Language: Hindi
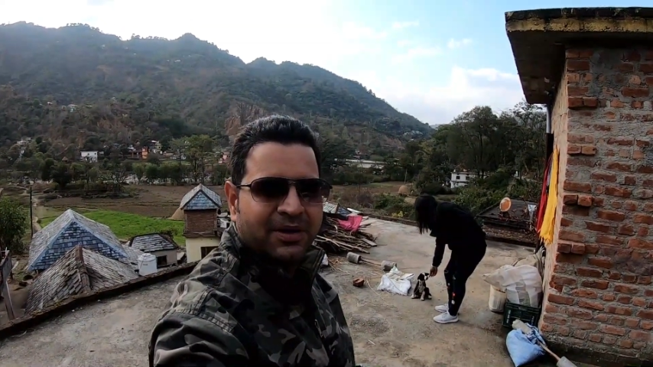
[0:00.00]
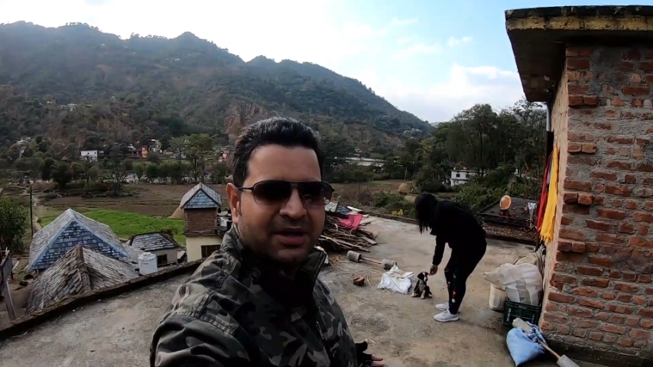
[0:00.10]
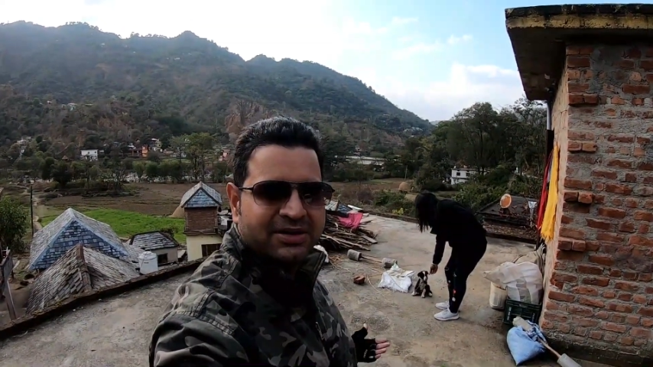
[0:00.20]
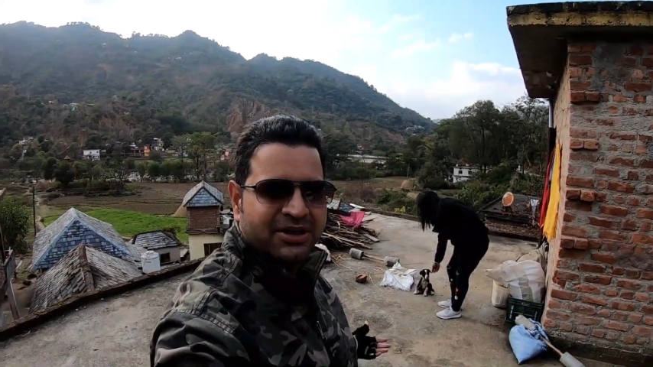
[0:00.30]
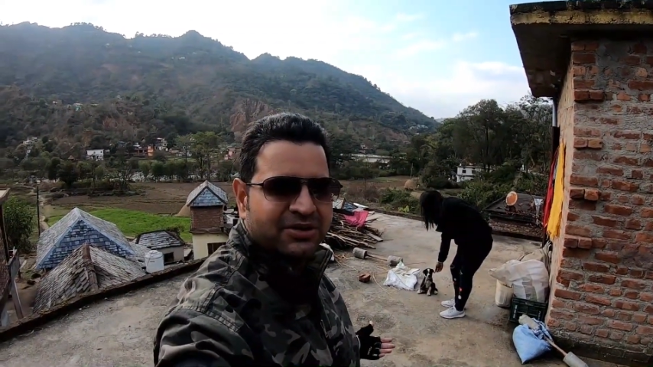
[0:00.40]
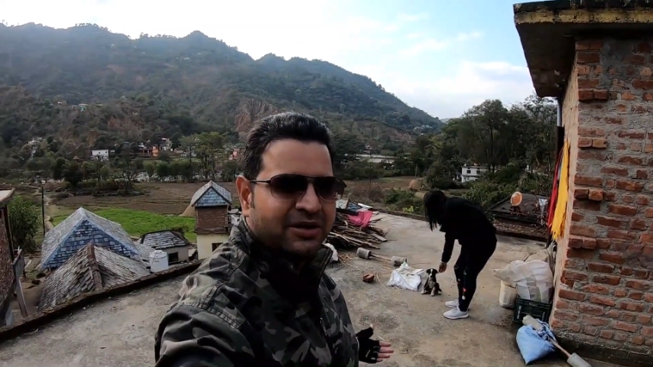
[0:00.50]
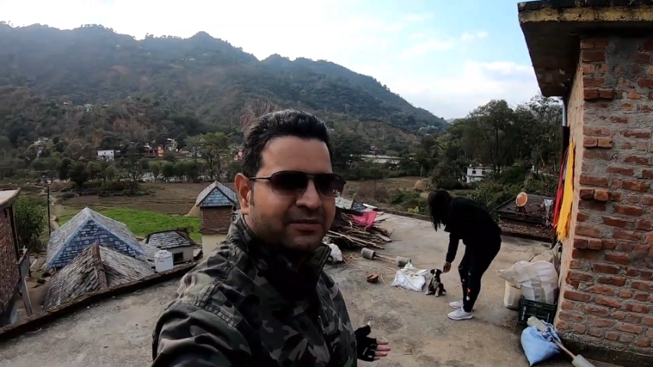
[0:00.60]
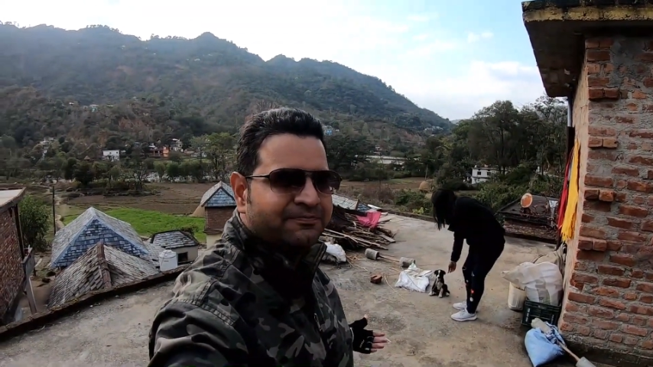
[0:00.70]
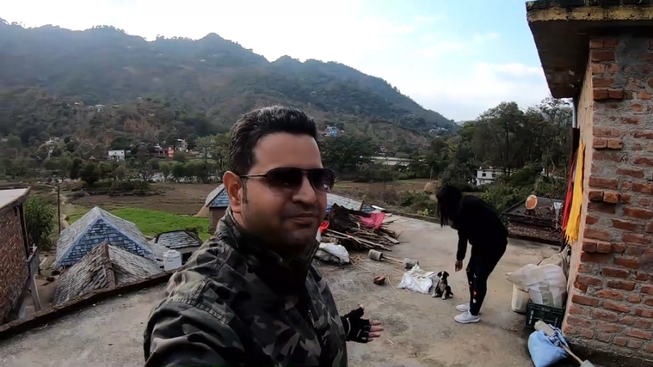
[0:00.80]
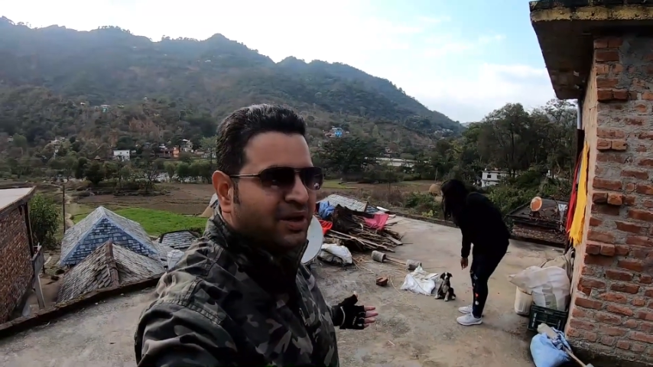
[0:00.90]
बड़ा अच्छा होता
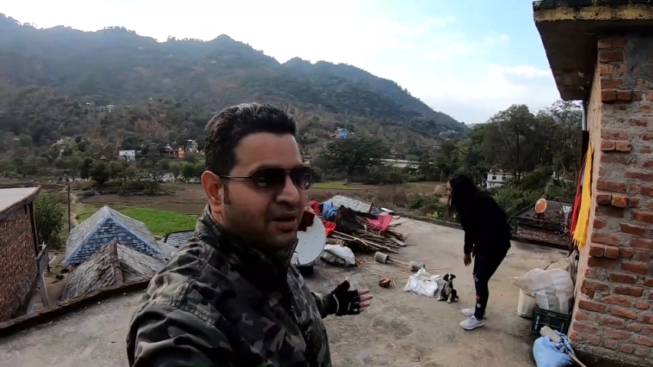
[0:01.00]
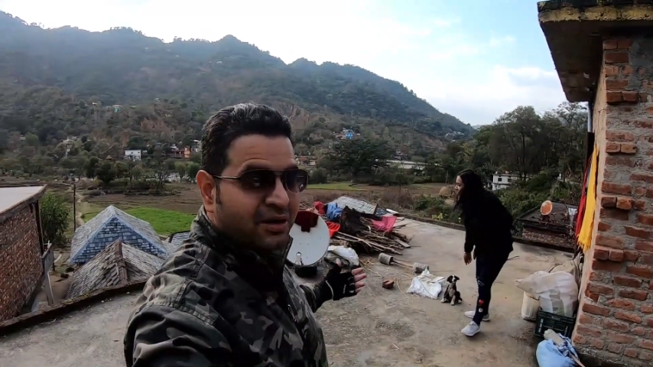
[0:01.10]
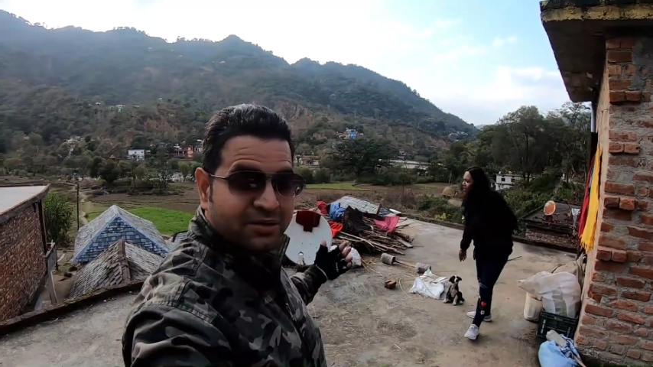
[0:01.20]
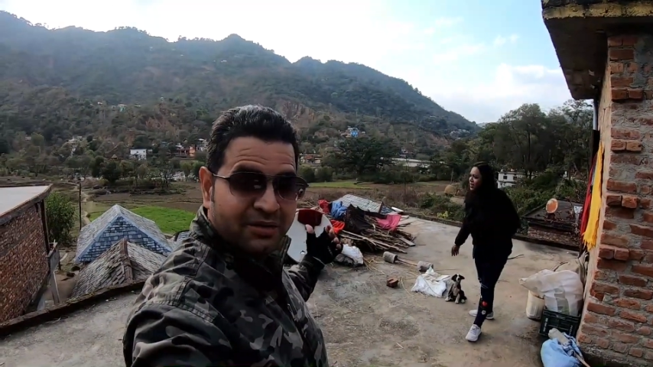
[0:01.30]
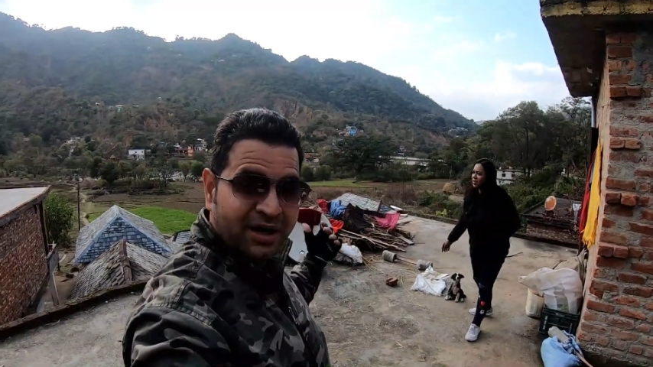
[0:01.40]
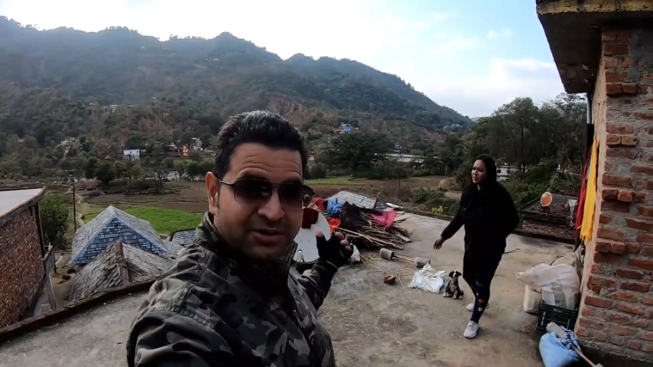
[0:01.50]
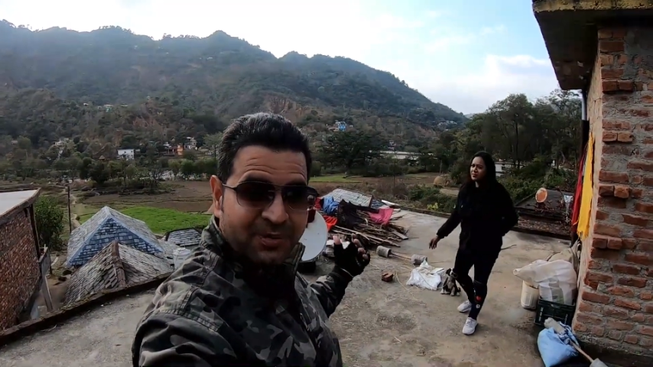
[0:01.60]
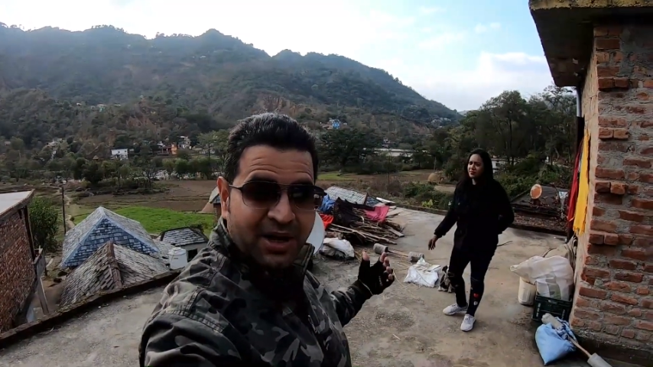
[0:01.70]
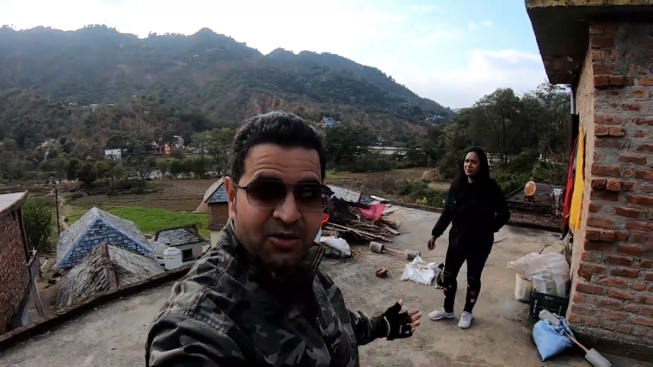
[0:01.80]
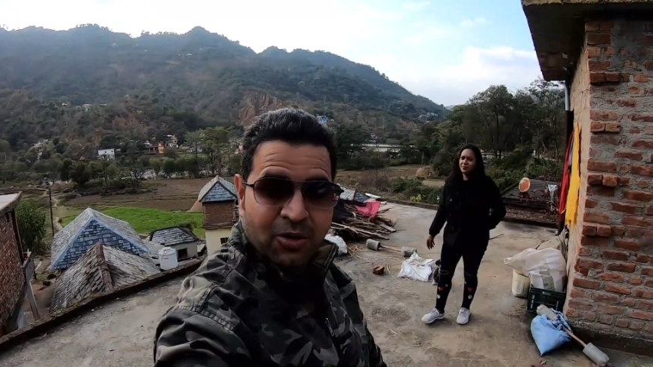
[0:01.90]
है तो गाइज
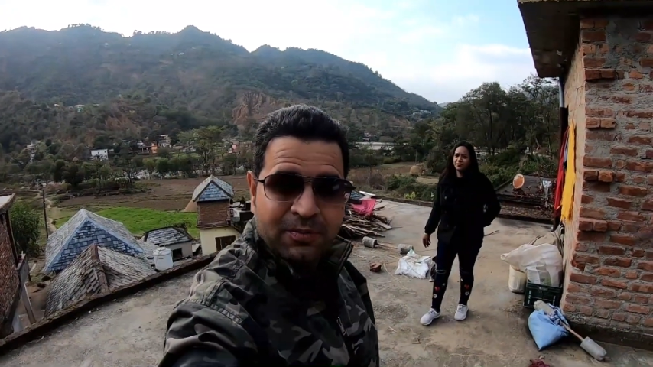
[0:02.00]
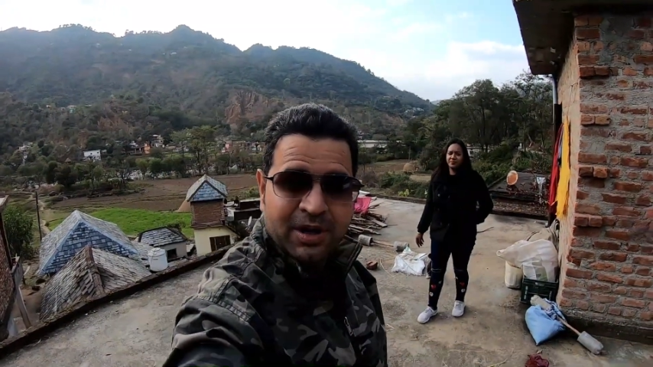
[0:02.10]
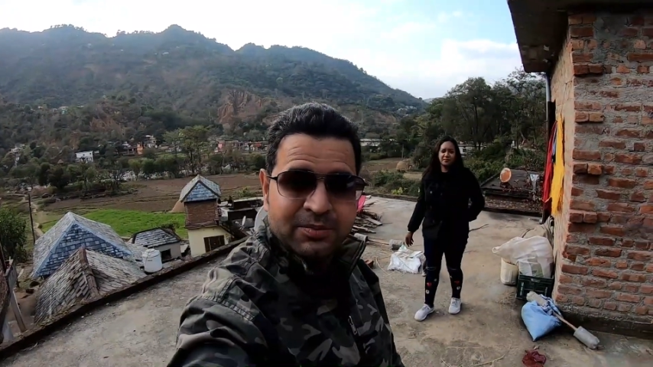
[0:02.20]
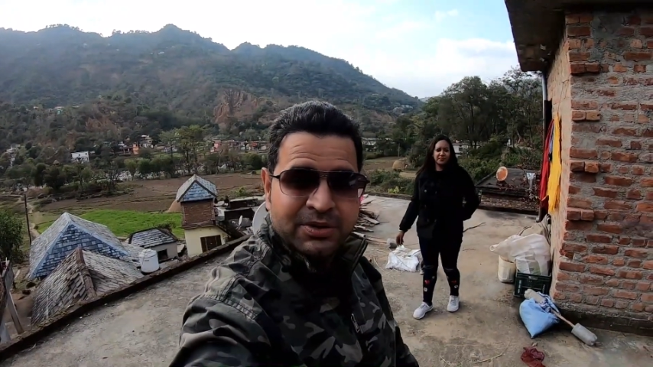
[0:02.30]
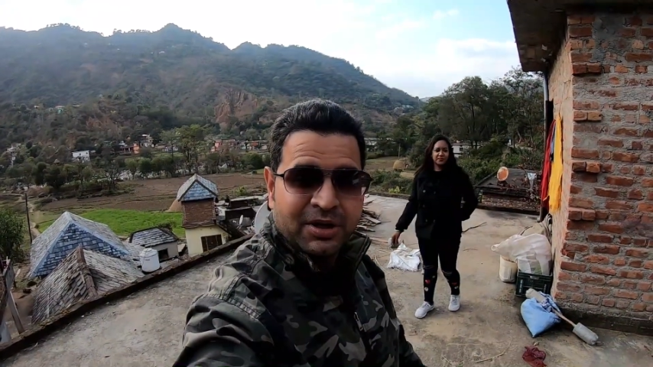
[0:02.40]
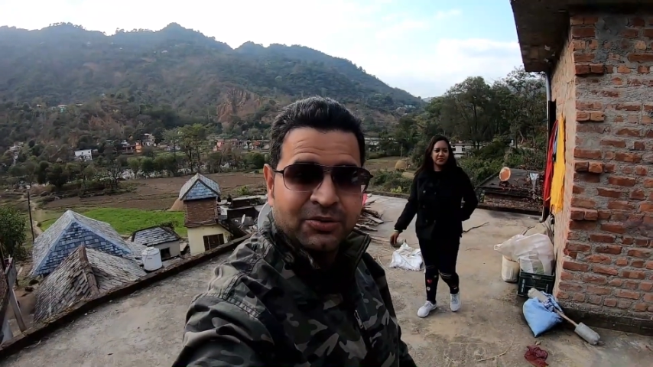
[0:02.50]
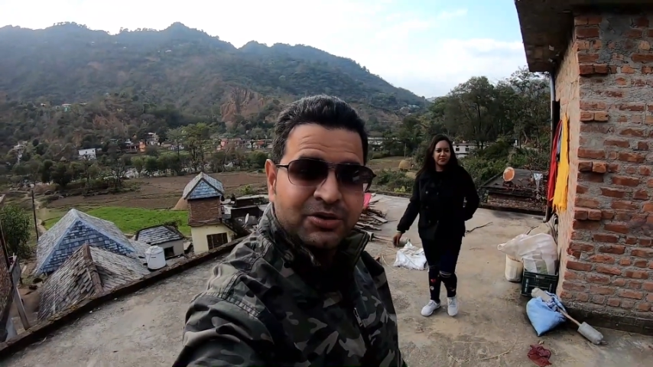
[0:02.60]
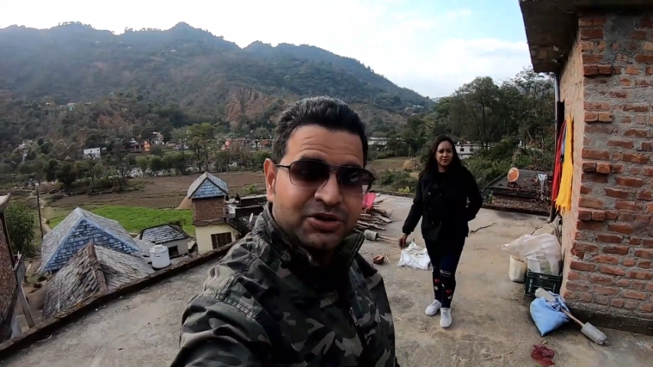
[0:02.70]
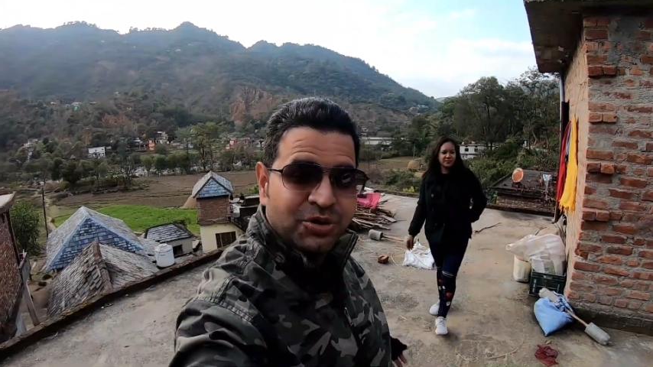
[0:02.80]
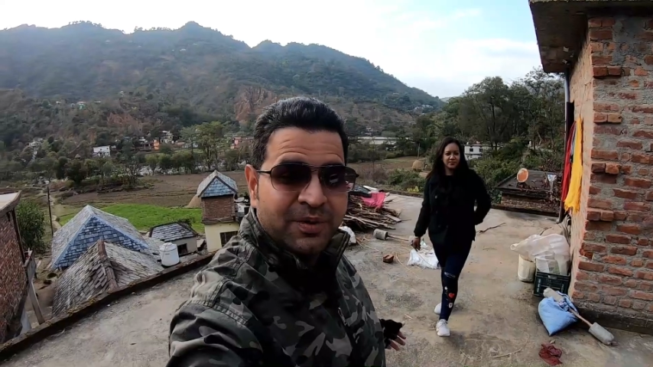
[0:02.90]
मैं एक और बात बता दूँ
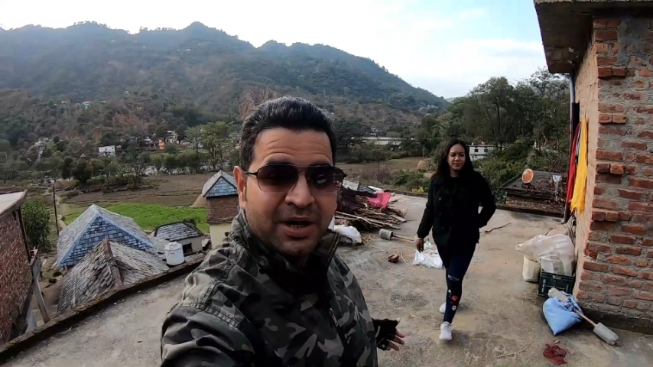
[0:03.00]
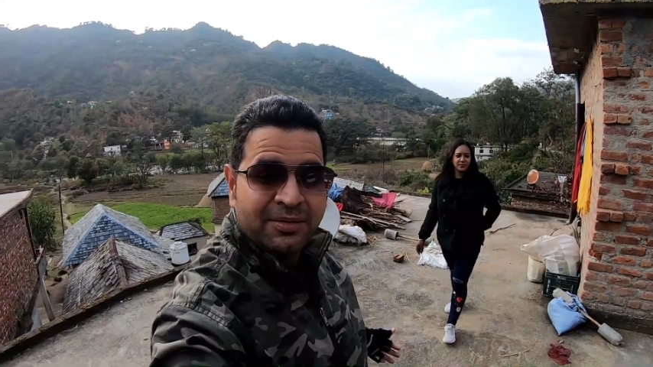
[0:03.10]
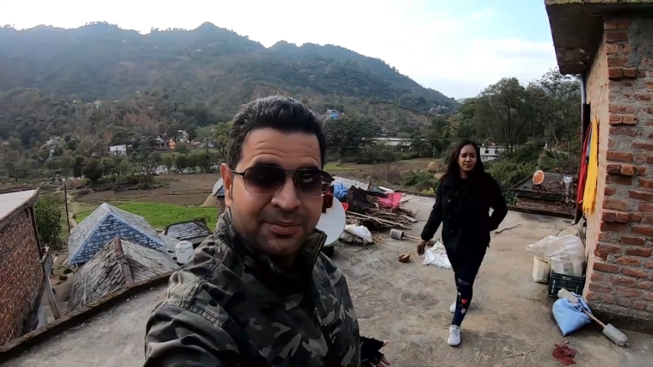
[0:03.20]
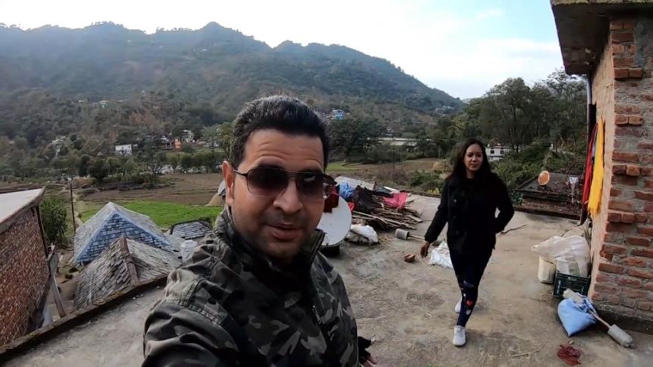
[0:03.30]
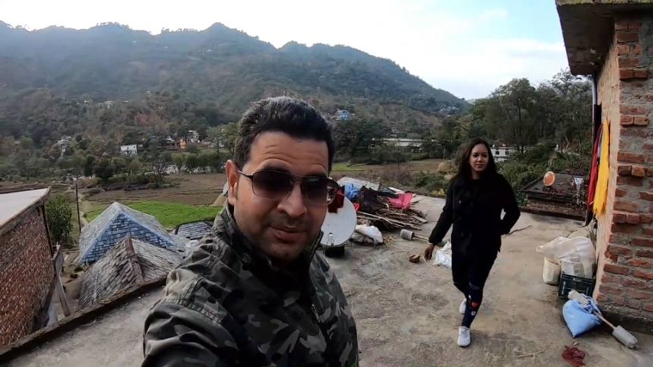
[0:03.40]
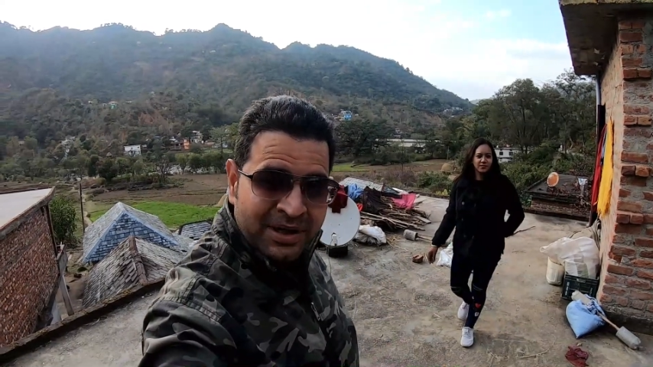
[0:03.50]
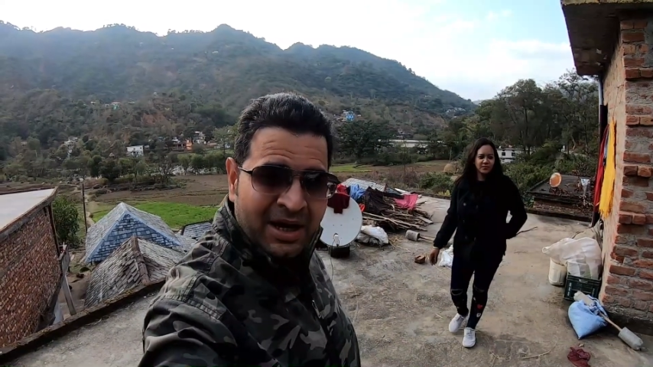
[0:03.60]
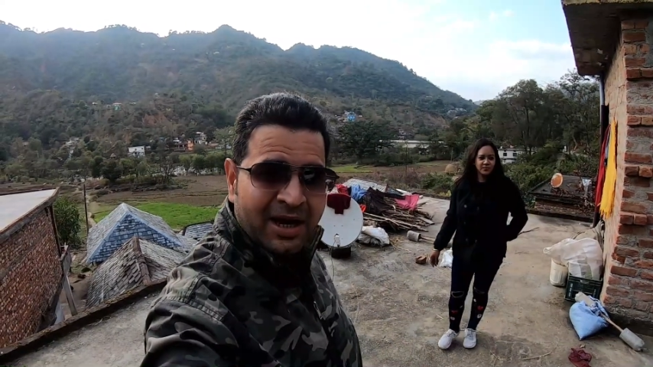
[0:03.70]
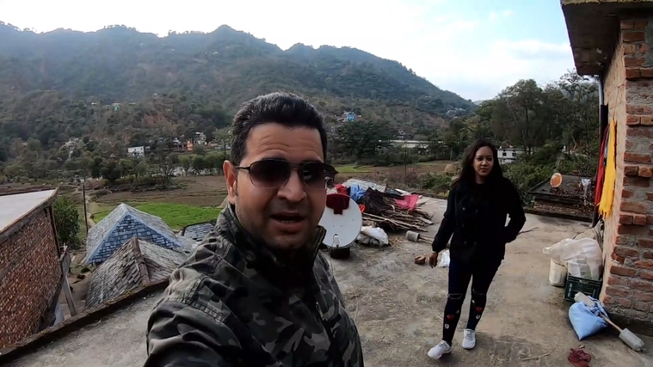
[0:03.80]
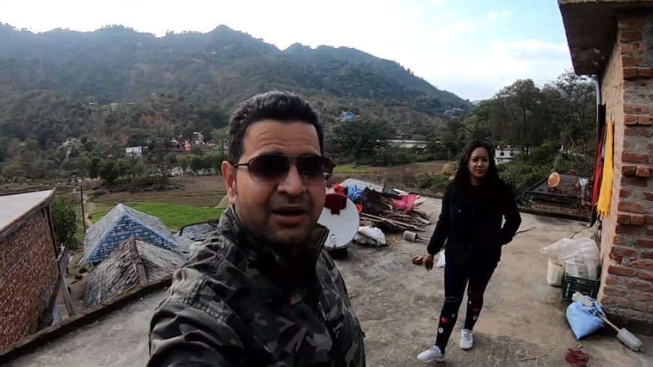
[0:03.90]
कि जो मेरे मम्मी है